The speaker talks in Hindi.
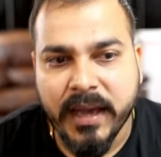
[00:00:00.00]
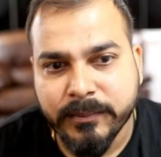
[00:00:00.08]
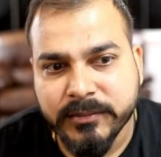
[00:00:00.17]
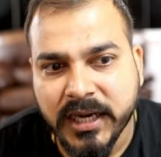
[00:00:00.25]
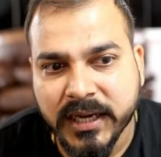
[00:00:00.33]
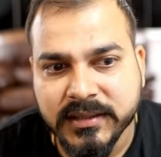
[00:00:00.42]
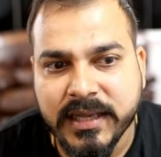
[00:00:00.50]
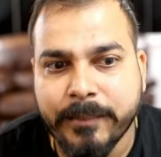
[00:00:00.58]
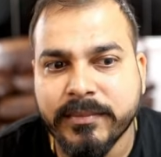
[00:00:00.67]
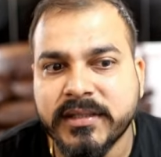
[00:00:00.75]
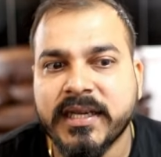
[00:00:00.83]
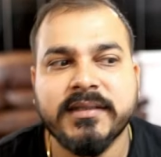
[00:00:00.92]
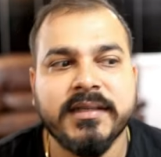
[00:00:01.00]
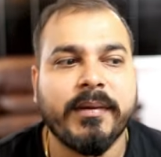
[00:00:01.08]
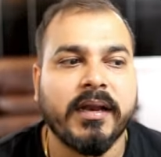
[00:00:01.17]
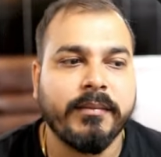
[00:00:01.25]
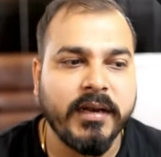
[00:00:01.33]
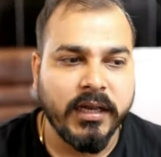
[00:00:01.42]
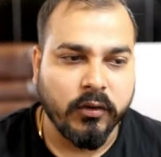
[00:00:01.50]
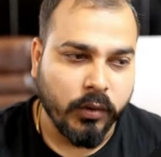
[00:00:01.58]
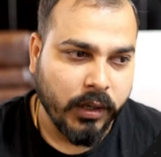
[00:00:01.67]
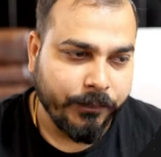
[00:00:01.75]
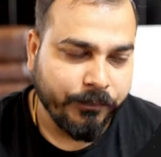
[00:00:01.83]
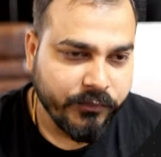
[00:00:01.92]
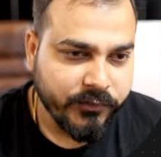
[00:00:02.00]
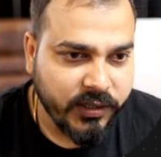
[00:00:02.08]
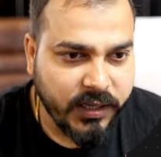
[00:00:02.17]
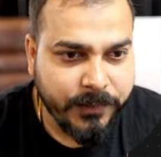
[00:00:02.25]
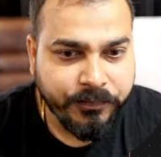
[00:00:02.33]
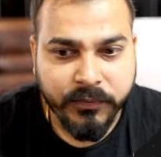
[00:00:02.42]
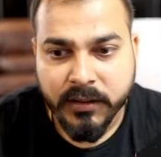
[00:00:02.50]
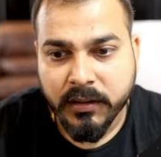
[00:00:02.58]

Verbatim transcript: मैं आप जाके सैंपल साइज के बारे में लिखूंगा ठीक है